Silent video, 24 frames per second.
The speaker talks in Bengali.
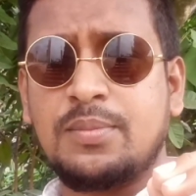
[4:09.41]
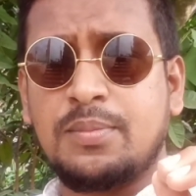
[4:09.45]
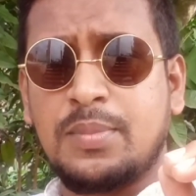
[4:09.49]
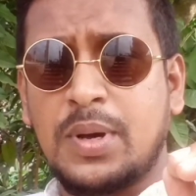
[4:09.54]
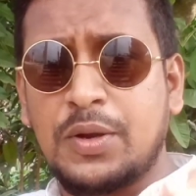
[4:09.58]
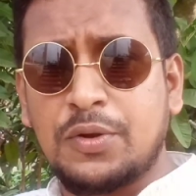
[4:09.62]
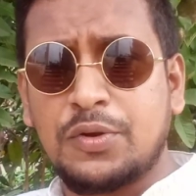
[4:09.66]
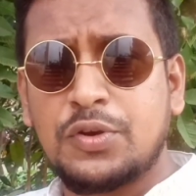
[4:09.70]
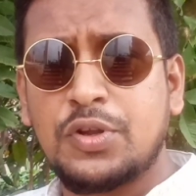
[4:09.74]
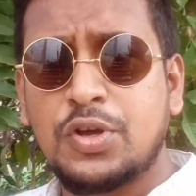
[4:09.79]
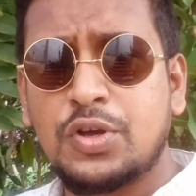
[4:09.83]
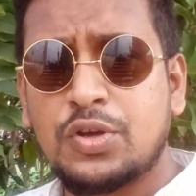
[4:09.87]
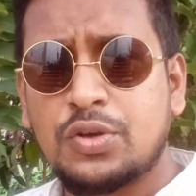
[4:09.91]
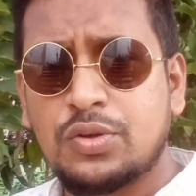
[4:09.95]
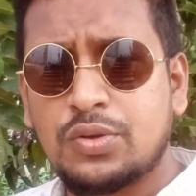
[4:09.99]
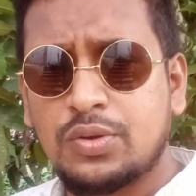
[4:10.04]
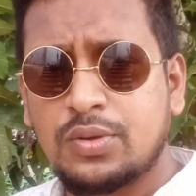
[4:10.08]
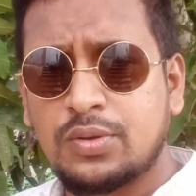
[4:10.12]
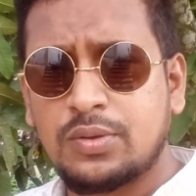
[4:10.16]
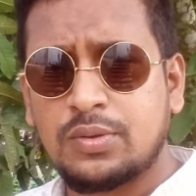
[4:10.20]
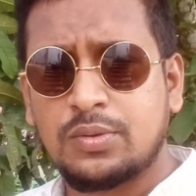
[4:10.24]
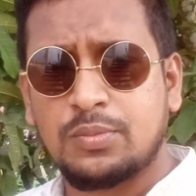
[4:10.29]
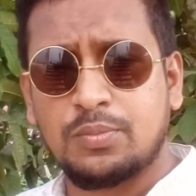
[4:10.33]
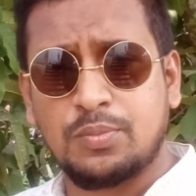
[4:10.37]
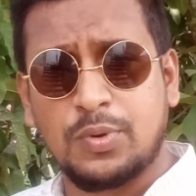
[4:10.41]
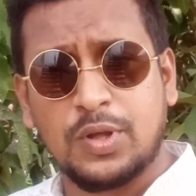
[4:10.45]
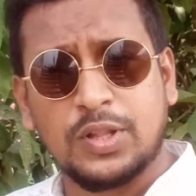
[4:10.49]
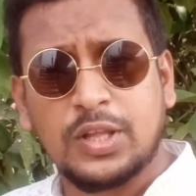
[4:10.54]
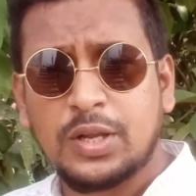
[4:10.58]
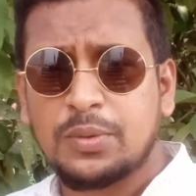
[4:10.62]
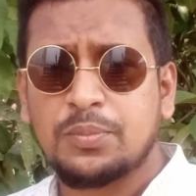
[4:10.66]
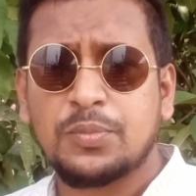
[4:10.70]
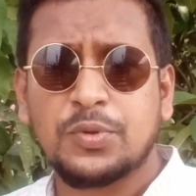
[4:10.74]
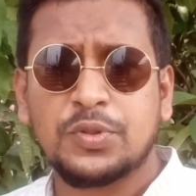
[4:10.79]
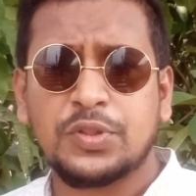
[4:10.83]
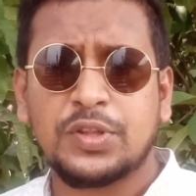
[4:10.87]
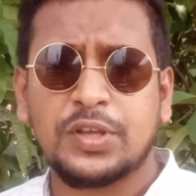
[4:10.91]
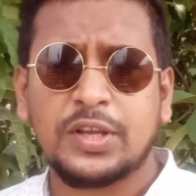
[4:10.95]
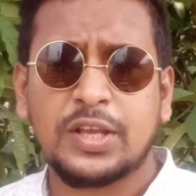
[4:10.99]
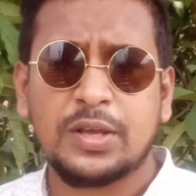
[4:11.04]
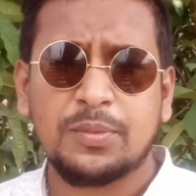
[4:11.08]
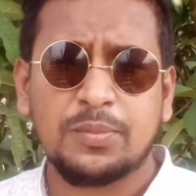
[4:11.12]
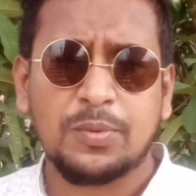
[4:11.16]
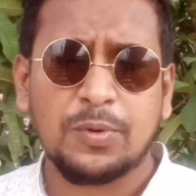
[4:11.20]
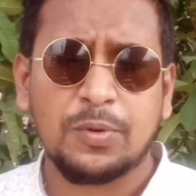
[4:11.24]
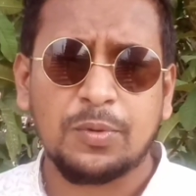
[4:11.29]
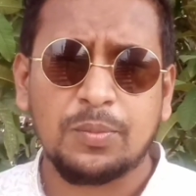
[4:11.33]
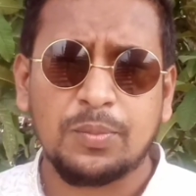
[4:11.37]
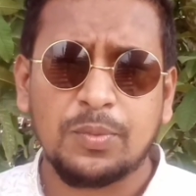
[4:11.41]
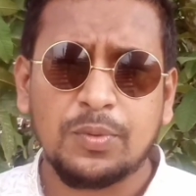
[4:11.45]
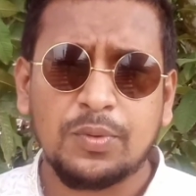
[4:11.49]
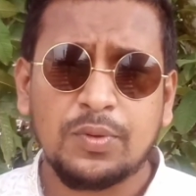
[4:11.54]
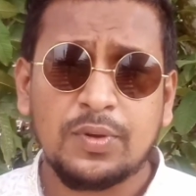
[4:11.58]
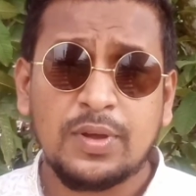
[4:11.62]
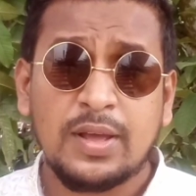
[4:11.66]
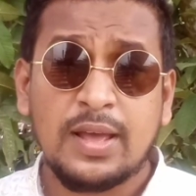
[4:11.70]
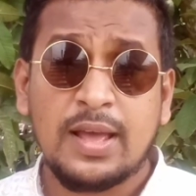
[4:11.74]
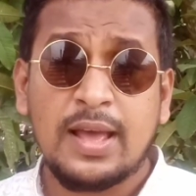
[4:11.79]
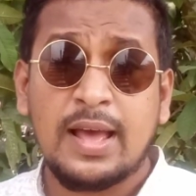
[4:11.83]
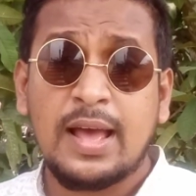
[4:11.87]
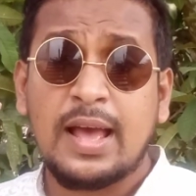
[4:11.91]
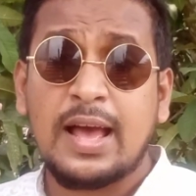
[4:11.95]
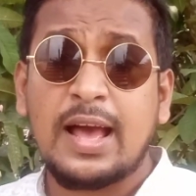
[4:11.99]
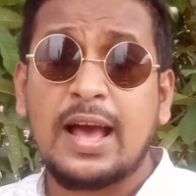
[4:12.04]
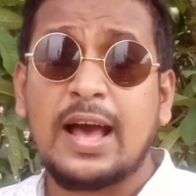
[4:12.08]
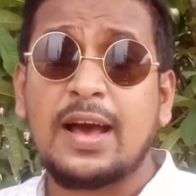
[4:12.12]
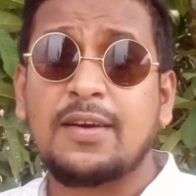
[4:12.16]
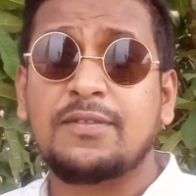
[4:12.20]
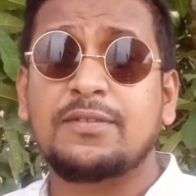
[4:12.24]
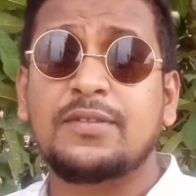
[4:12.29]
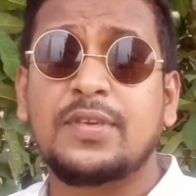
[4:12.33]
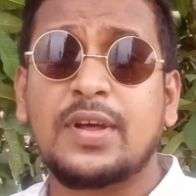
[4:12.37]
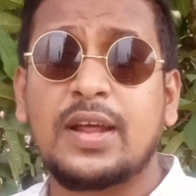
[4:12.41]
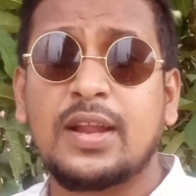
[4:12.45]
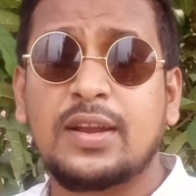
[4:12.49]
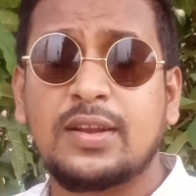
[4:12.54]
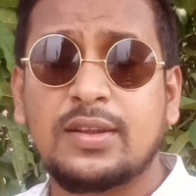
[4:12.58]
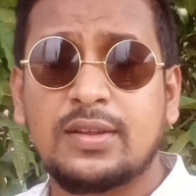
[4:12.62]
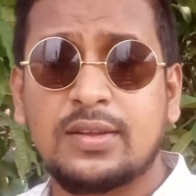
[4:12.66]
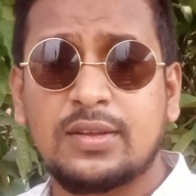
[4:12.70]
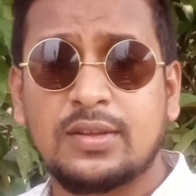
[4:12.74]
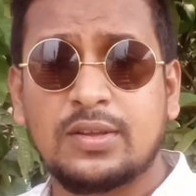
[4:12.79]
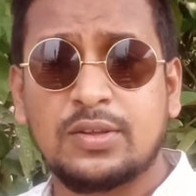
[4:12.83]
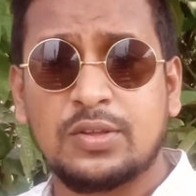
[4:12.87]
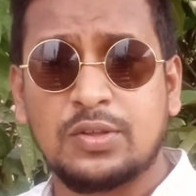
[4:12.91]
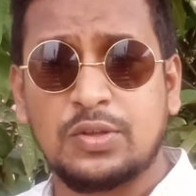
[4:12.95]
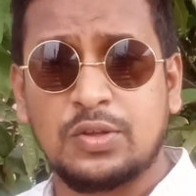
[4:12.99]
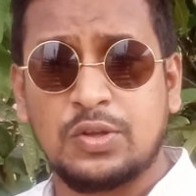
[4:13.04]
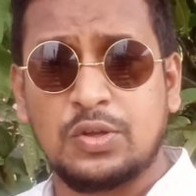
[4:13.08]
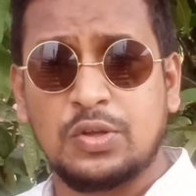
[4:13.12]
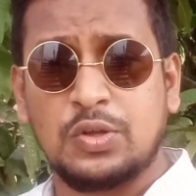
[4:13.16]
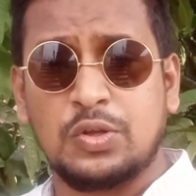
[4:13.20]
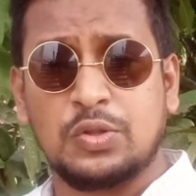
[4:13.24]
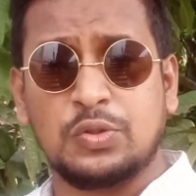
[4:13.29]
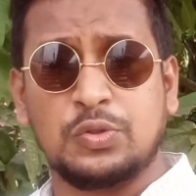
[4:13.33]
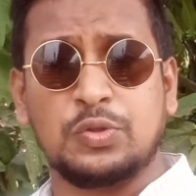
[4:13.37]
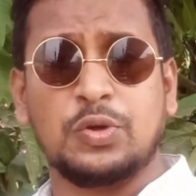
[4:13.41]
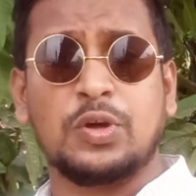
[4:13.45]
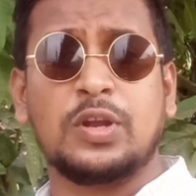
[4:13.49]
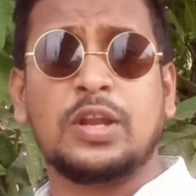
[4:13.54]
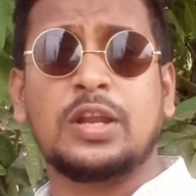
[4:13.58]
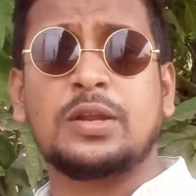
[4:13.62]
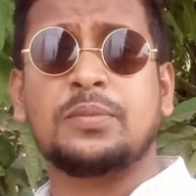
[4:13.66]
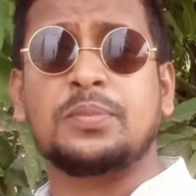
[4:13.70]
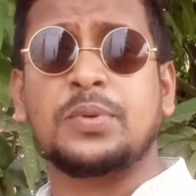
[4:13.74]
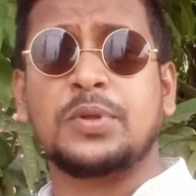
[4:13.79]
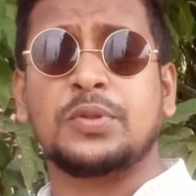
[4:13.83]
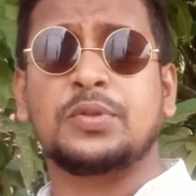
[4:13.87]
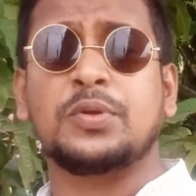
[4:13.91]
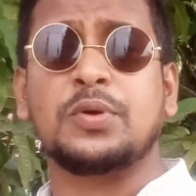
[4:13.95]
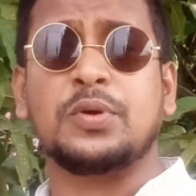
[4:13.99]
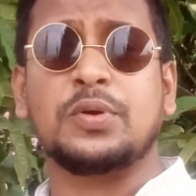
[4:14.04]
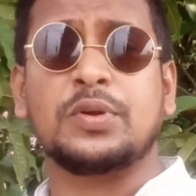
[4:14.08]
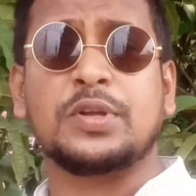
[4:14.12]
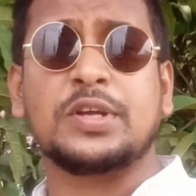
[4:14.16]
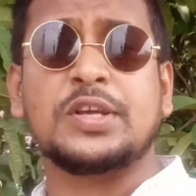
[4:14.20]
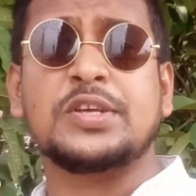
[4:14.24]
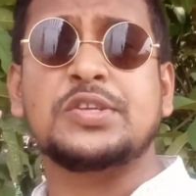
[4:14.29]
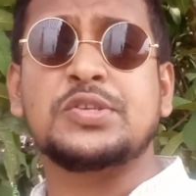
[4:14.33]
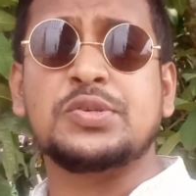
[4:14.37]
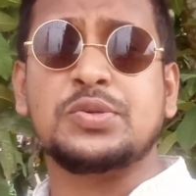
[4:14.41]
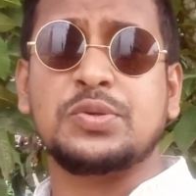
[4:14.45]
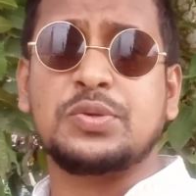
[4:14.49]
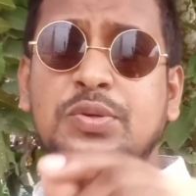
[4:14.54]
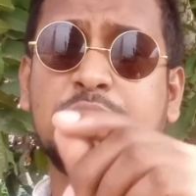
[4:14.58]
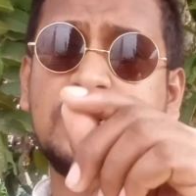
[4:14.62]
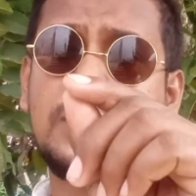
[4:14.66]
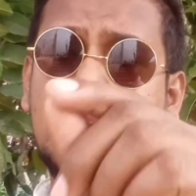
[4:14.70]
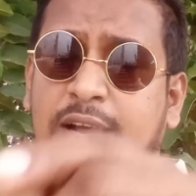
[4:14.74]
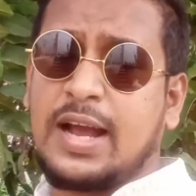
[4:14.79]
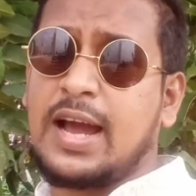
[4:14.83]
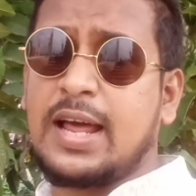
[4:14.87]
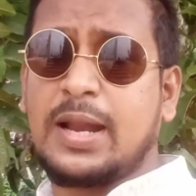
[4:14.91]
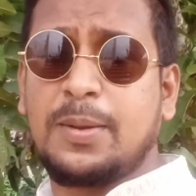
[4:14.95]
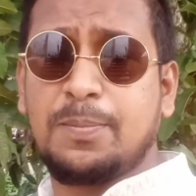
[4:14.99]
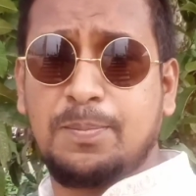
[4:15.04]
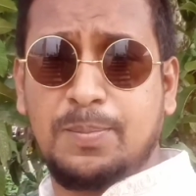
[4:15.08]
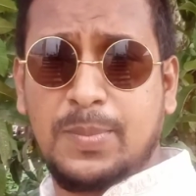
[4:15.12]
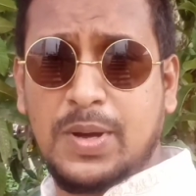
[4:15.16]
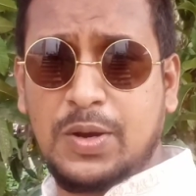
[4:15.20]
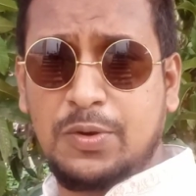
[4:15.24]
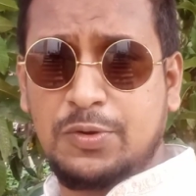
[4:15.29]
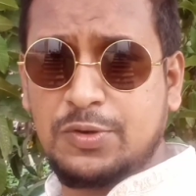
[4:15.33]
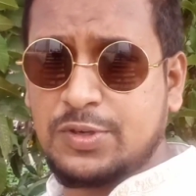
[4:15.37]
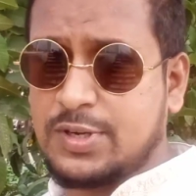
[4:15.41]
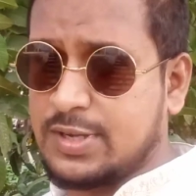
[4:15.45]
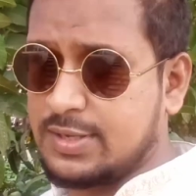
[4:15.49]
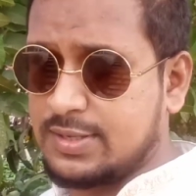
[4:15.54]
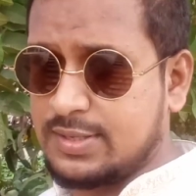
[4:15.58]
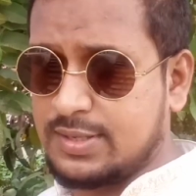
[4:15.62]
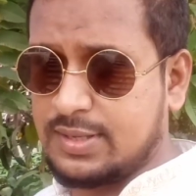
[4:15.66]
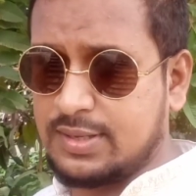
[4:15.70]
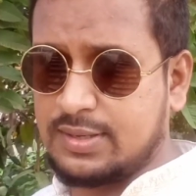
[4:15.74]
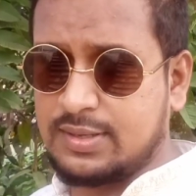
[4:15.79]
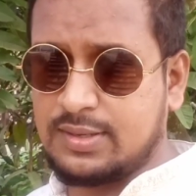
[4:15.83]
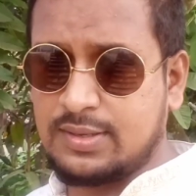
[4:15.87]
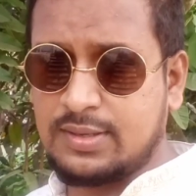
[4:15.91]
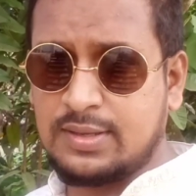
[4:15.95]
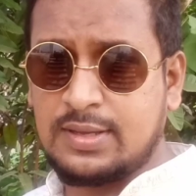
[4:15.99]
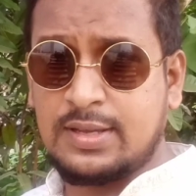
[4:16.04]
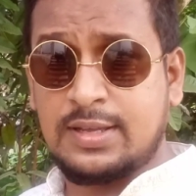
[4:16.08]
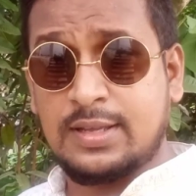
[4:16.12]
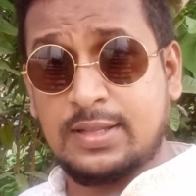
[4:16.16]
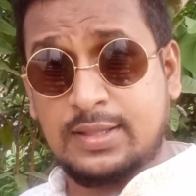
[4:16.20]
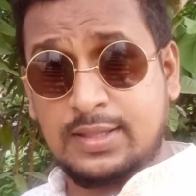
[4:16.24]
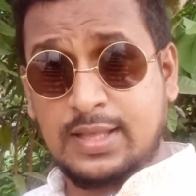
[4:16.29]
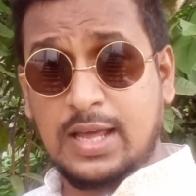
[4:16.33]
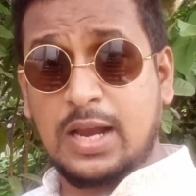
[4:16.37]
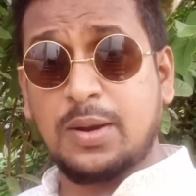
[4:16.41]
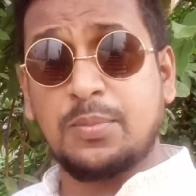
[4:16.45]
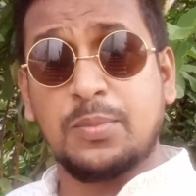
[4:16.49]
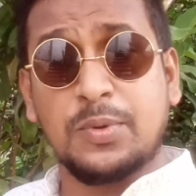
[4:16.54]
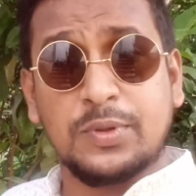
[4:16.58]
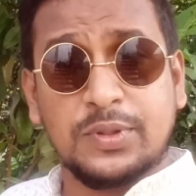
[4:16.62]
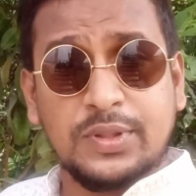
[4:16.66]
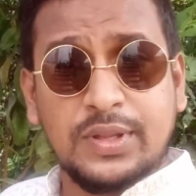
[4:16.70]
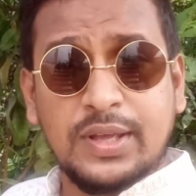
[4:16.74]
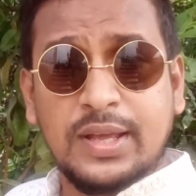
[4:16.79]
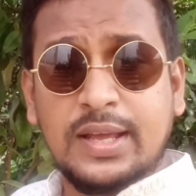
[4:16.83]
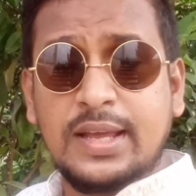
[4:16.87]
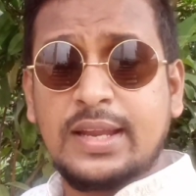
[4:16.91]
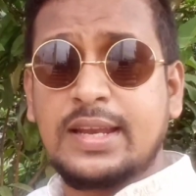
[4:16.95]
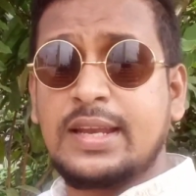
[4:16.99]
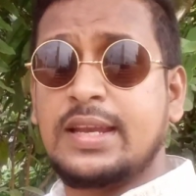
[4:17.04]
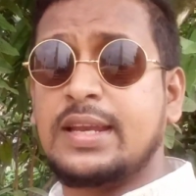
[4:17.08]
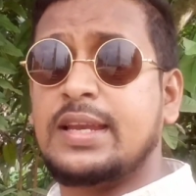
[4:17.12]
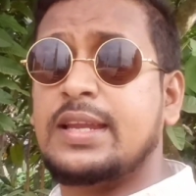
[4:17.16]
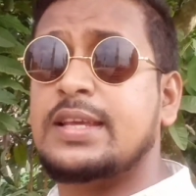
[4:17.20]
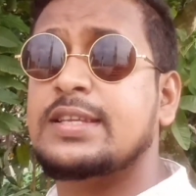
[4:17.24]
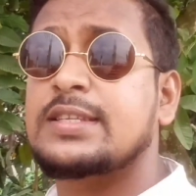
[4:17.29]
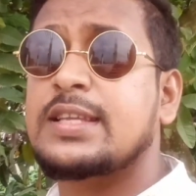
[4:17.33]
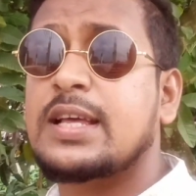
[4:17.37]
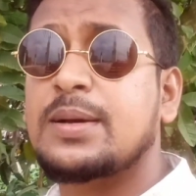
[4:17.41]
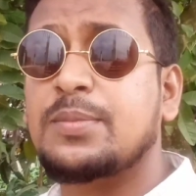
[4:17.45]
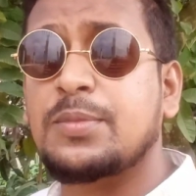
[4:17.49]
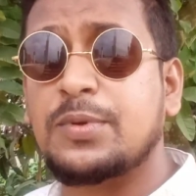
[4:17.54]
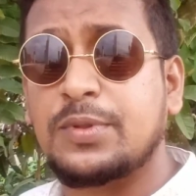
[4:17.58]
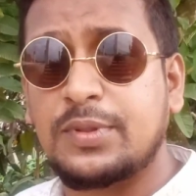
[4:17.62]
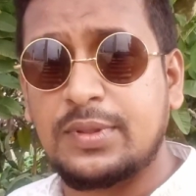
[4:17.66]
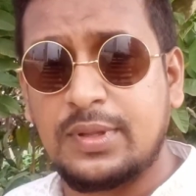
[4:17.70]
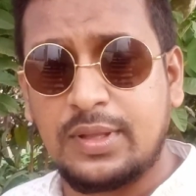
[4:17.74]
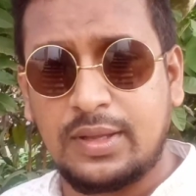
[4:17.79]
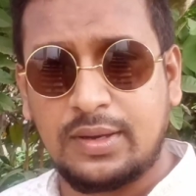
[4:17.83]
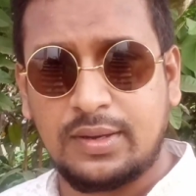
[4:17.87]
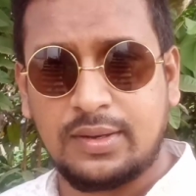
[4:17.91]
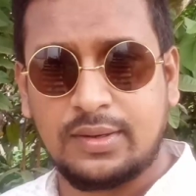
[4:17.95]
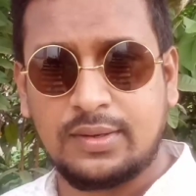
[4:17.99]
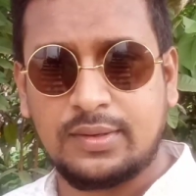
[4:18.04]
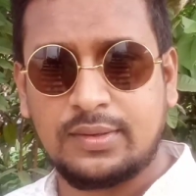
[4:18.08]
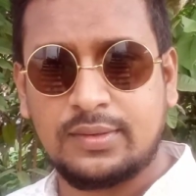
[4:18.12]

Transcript: মাননীয় প্রধানমন্ত্রী কি বলবো আপনার দলের ভিতর কিছু খারাপ মানুষ আছে তার মধ্যে নিজামুদ্দিন